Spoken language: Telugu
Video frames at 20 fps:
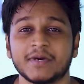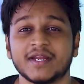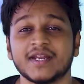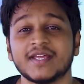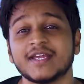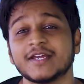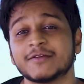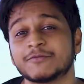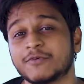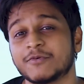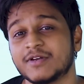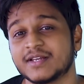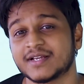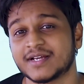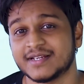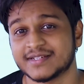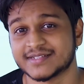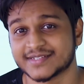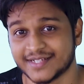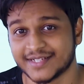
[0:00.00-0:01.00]
మన హెయిర్
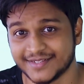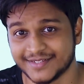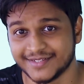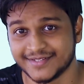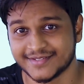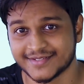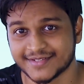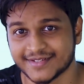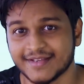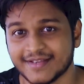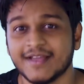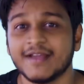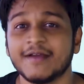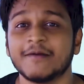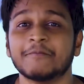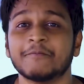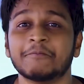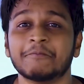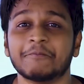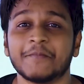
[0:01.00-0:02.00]
ఫాలికల్స్కి అందించి
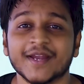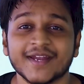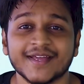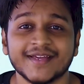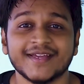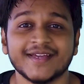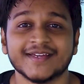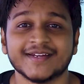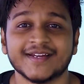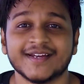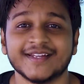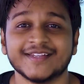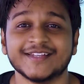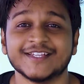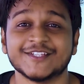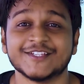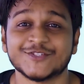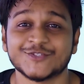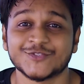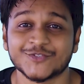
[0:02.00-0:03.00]
మన హెయిర్ అనేది
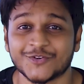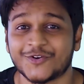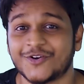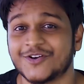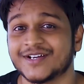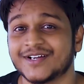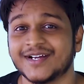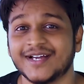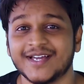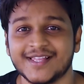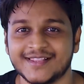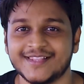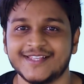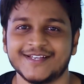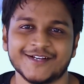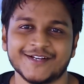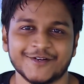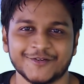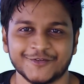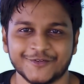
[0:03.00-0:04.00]
స్ట్రాంగ్గా
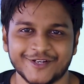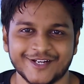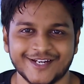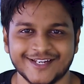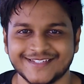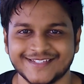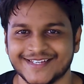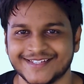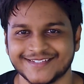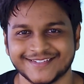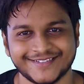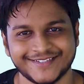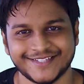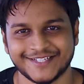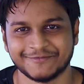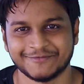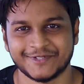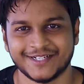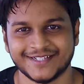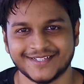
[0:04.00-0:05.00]
హెల్తీగా గ్రో అయ్యేలా చేస్తుంది
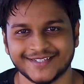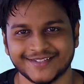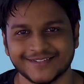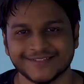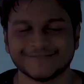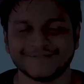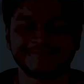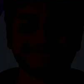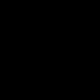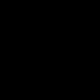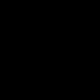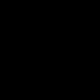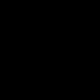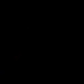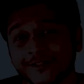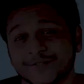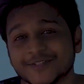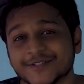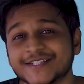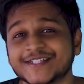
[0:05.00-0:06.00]
అనమాట
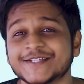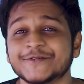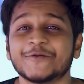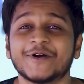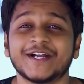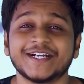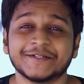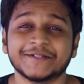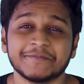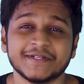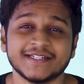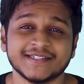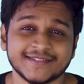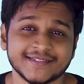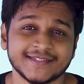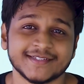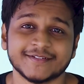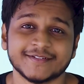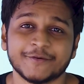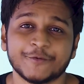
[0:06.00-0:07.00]
థర్డ్ వచ్చేసి వైటమిన్
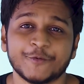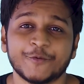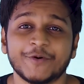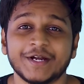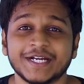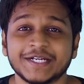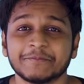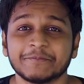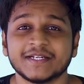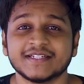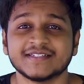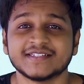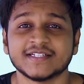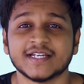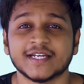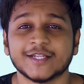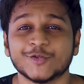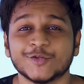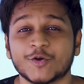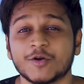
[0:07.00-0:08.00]
సి వైటమిన్
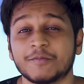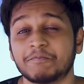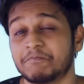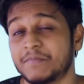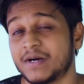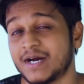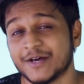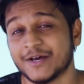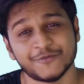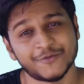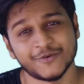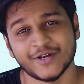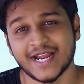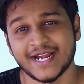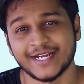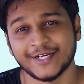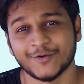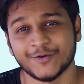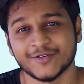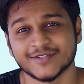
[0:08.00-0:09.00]
సి అనేది ఒక పవర్ఫుల్
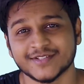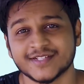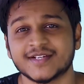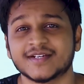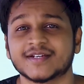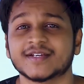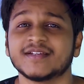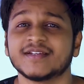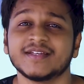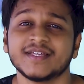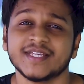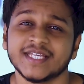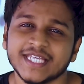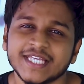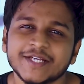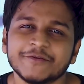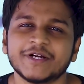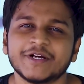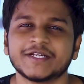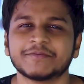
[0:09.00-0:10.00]
యాంటీ ఆక్సిడెంట్
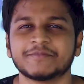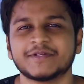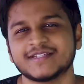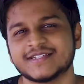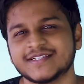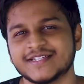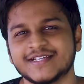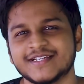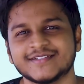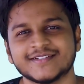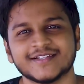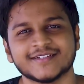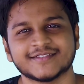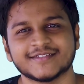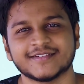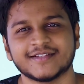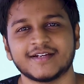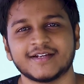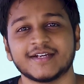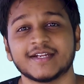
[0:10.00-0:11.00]
ఈ వైటమిన్ సి ఏం
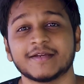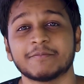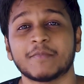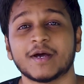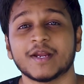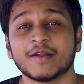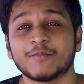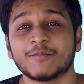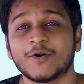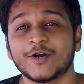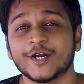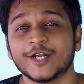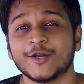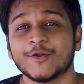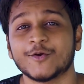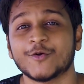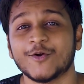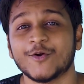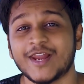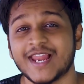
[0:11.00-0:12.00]
చేస్తుందంటే మన
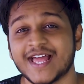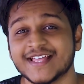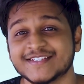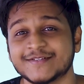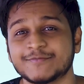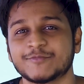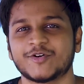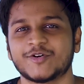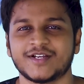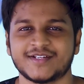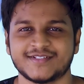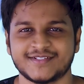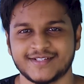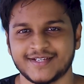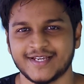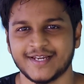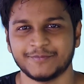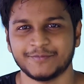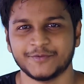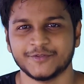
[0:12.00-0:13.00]
బాడీలో కొల్లాజన్
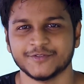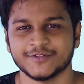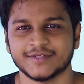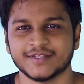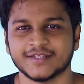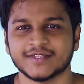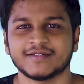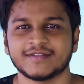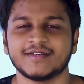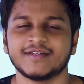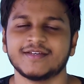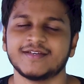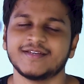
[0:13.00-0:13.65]
ప్రొడక్షన్కి హెల్ప్ అవుతుంది